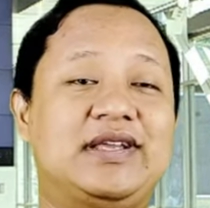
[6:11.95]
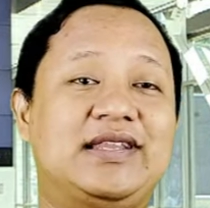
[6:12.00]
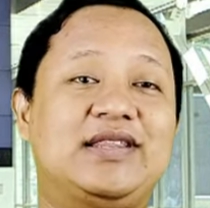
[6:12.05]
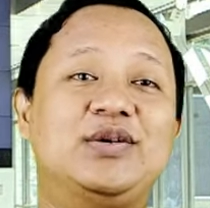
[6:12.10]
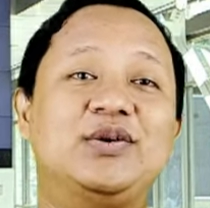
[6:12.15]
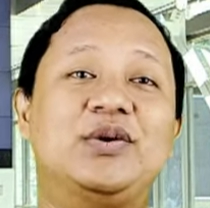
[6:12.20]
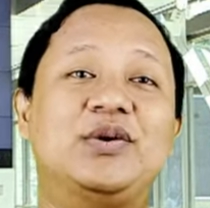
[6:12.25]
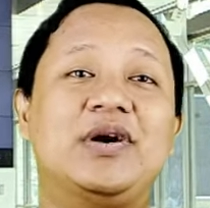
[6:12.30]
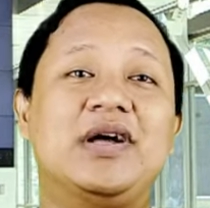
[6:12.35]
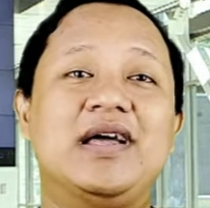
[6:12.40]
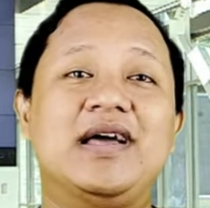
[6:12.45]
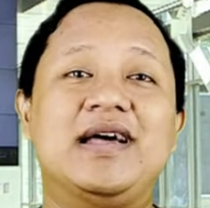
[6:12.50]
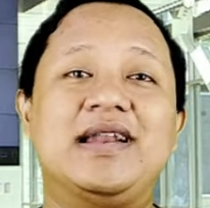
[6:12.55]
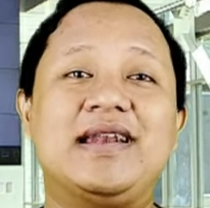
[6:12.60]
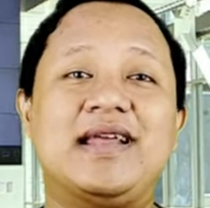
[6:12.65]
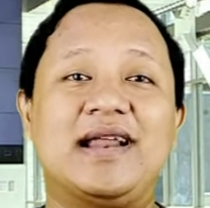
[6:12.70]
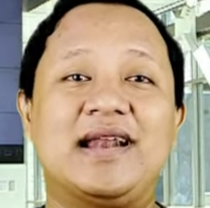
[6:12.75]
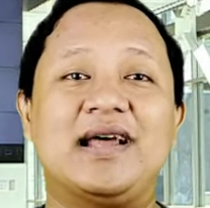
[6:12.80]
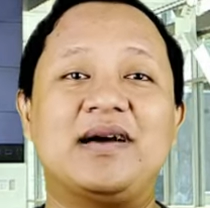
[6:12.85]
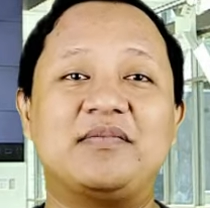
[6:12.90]
Itu
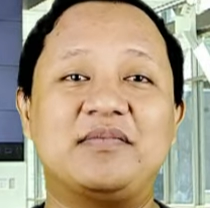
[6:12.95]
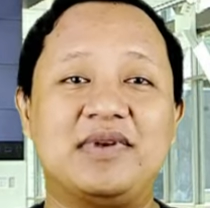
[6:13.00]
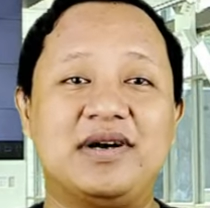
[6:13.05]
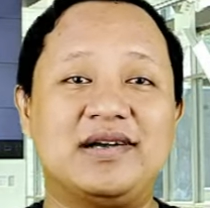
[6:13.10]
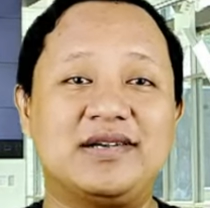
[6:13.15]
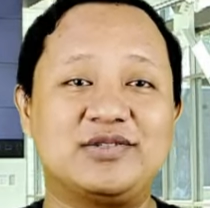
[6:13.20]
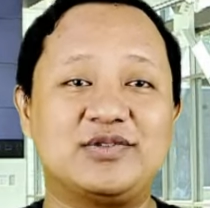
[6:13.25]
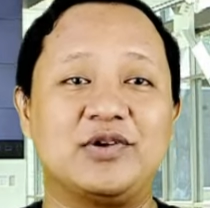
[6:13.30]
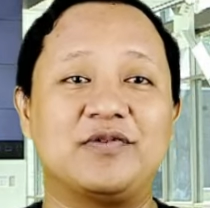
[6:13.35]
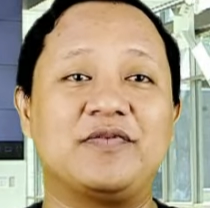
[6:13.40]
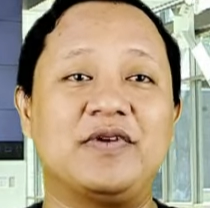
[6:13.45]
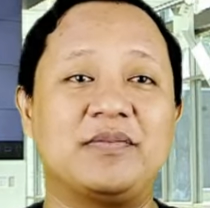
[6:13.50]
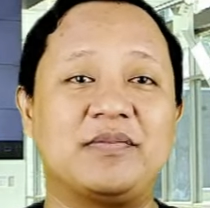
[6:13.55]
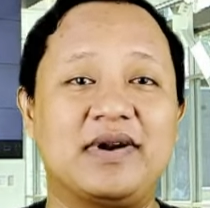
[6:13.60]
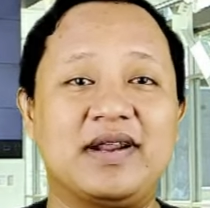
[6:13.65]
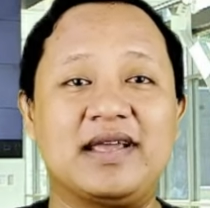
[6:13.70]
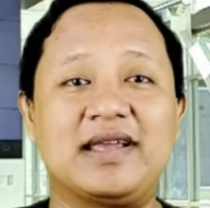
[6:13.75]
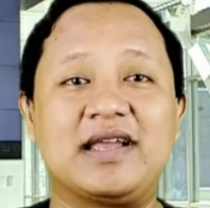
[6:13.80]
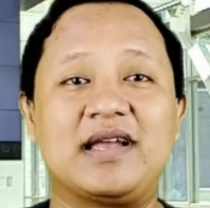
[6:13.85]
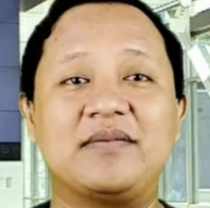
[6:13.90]
dalam uh, survei
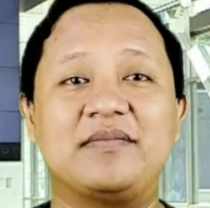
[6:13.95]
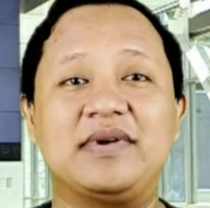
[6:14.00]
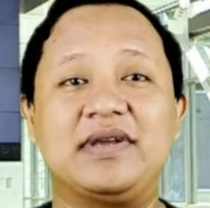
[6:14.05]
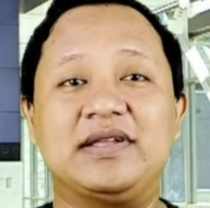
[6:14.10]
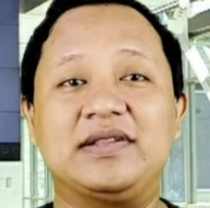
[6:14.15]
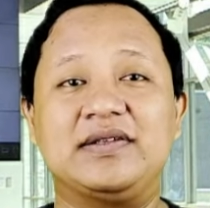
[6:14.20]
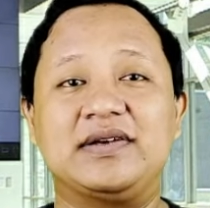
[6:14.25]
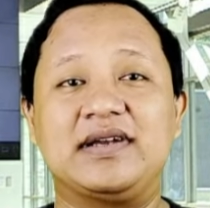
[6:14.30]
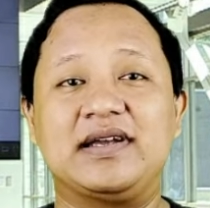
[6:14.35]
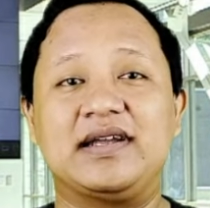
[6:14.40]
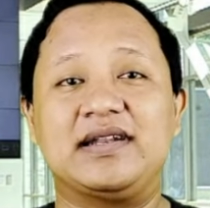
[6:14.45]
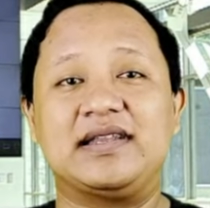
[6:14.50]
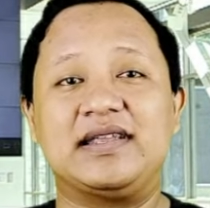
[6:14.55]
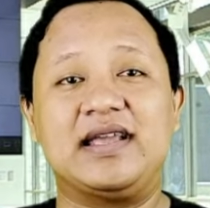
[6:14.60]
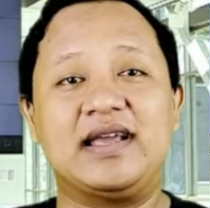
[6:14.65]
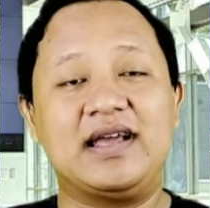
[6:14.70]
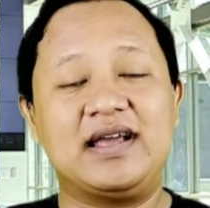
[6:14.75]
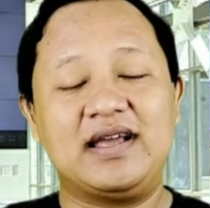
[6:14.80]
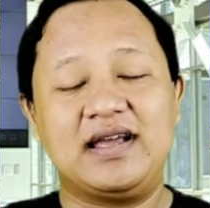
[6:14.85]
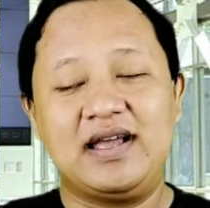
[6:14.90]
mereka begitu kan
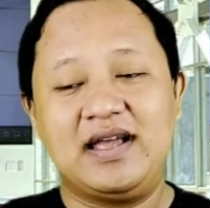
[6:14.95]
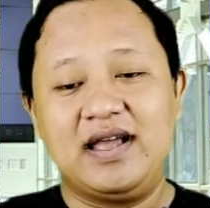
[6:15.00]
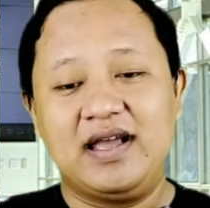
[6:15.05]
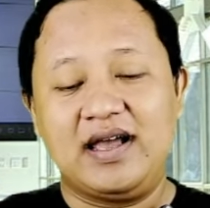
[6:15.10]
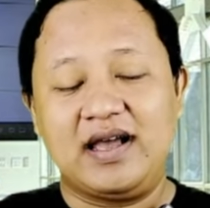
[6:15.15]
ya.